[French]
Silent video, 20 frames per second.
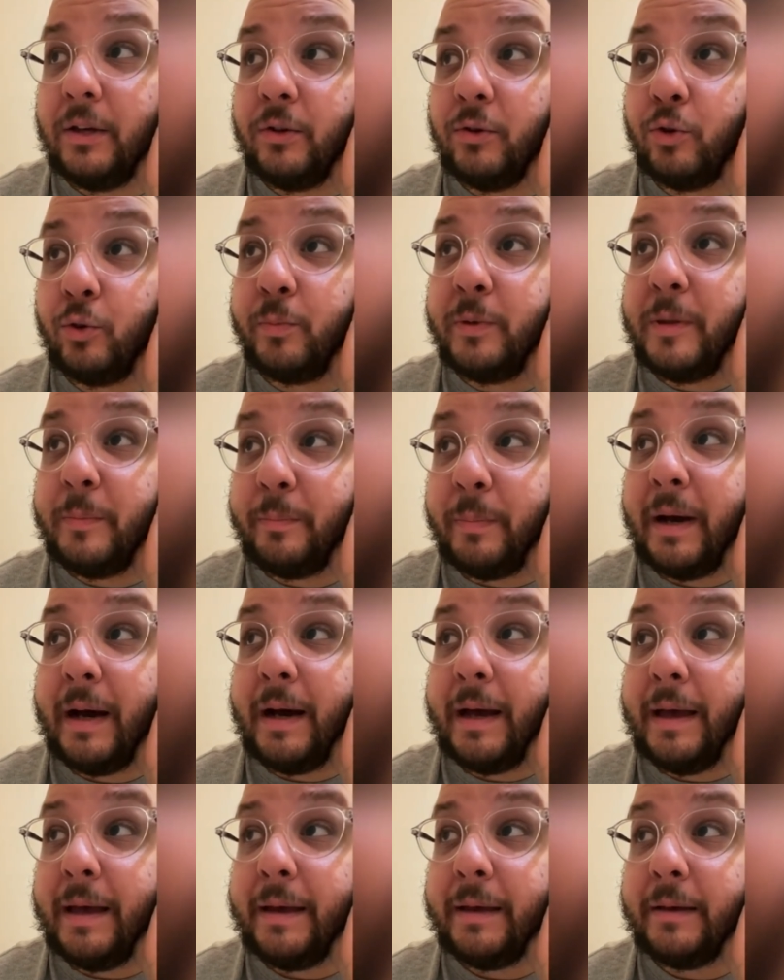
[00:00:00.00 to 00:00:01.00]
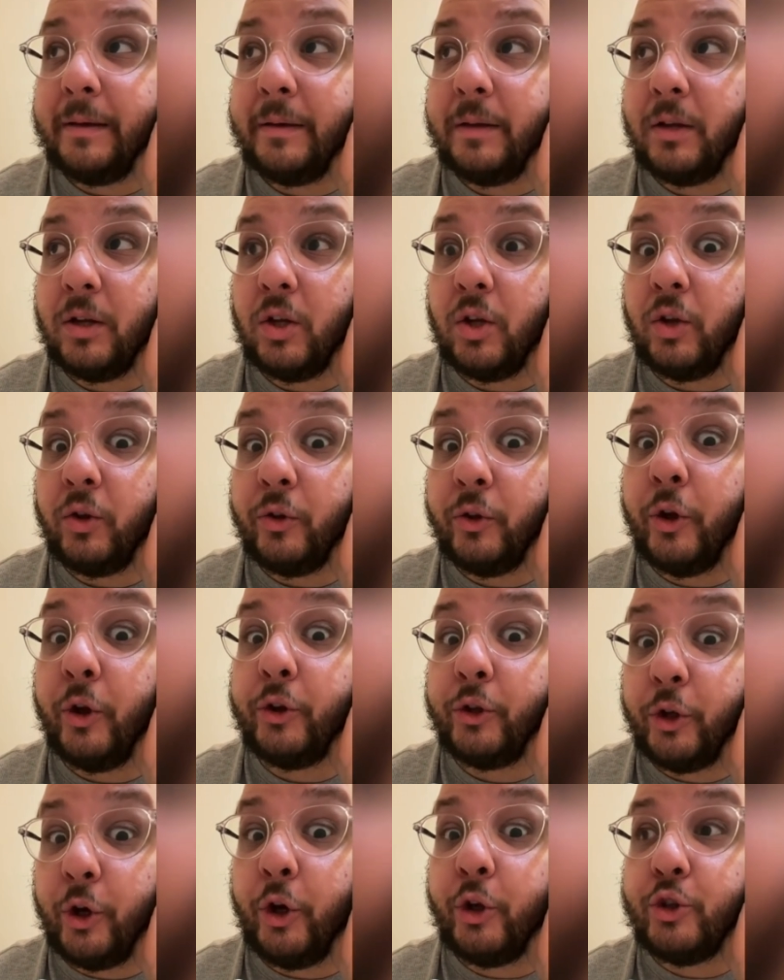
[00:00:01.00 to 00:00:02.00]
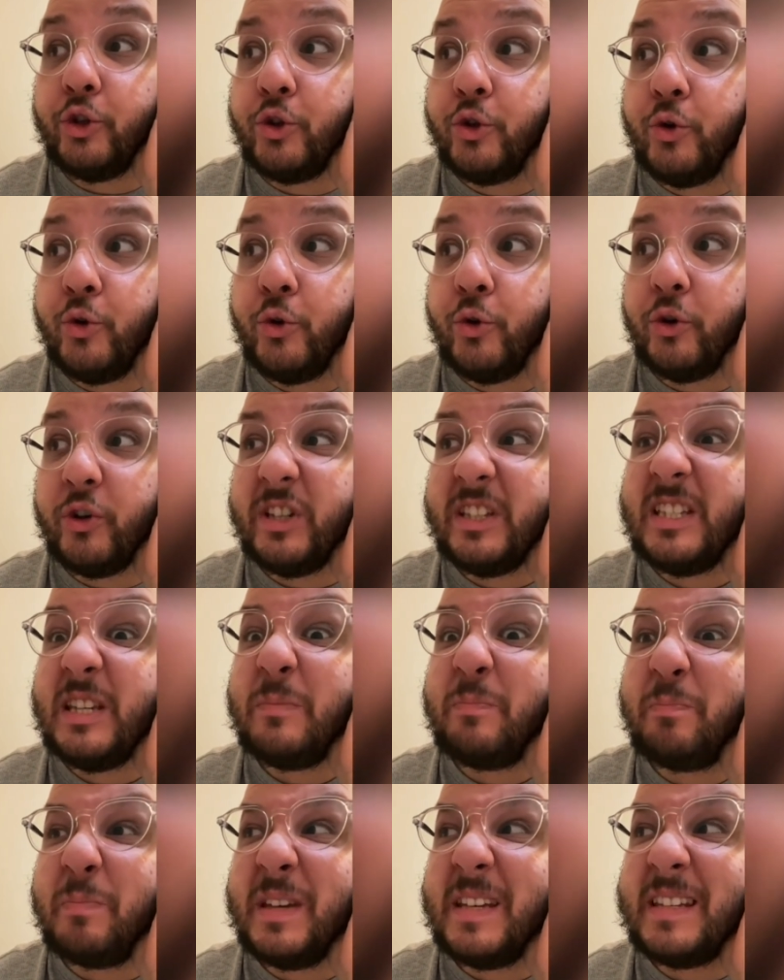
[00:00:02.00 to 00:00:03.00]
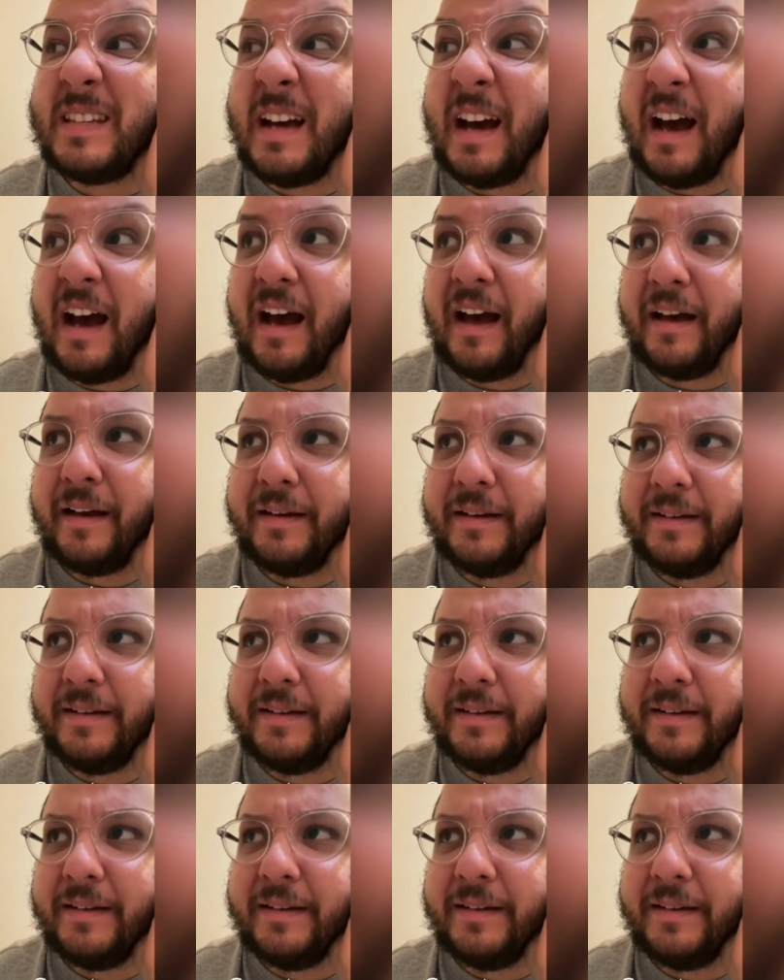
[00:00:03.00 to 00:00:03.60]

N'oublie pas, hein dans 30 jours, c'est Pessah.